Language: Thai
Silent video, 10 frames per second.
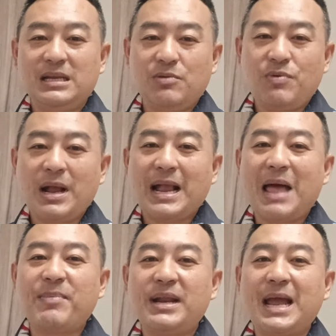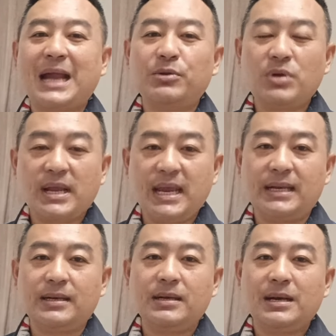หรือว่าการบริหารธุรกิจ
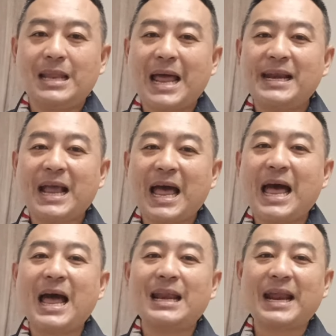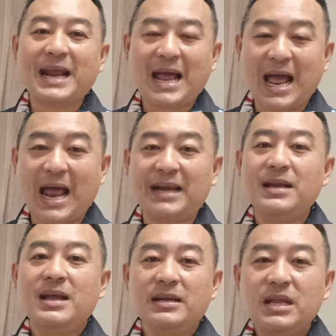ร้านค้าร้านอาหาร
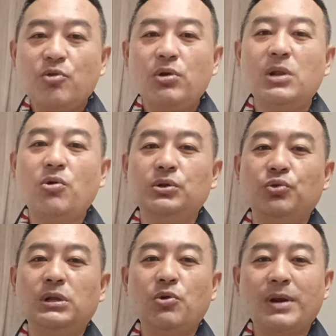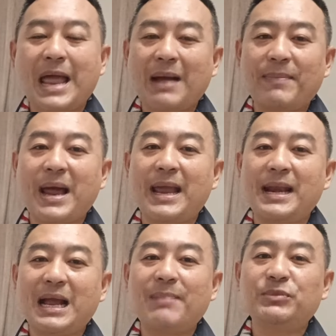ที่คุณลงทุนลงแรงไป
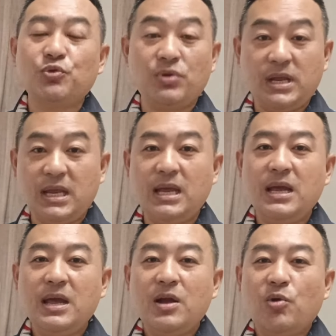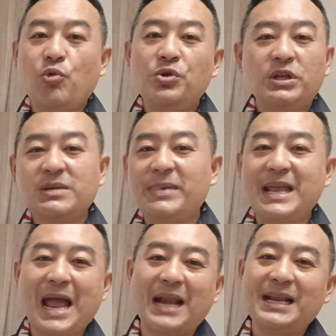นะครับตรงนี้คุณก็จะบ
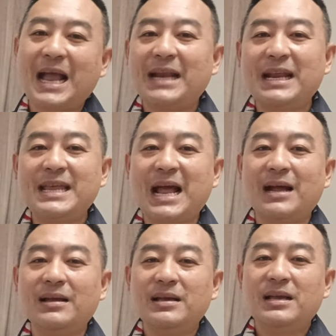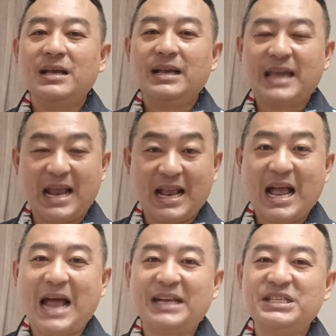ริหารงานได้อย่างเก่ง
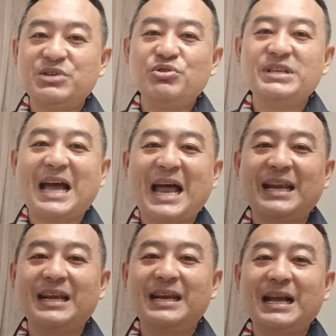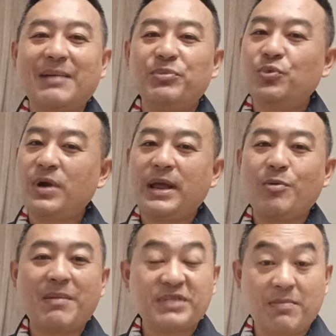กาจเชี่ยวชาญนะครับด้วย
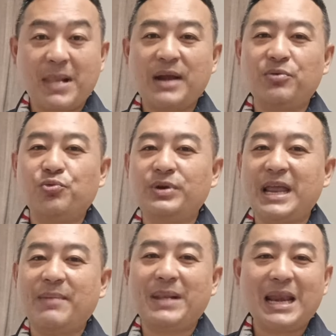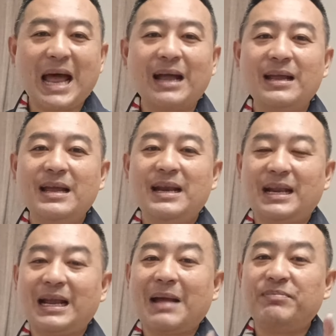ความสามารถของคุณเองเป็นหลัก
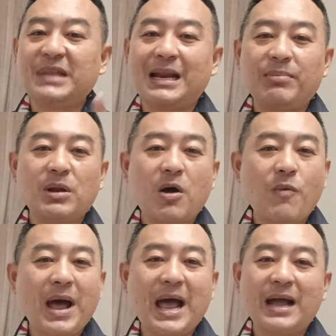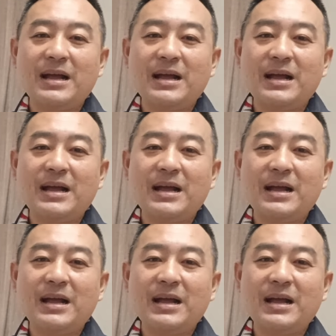นะครับแต่รับรองว่า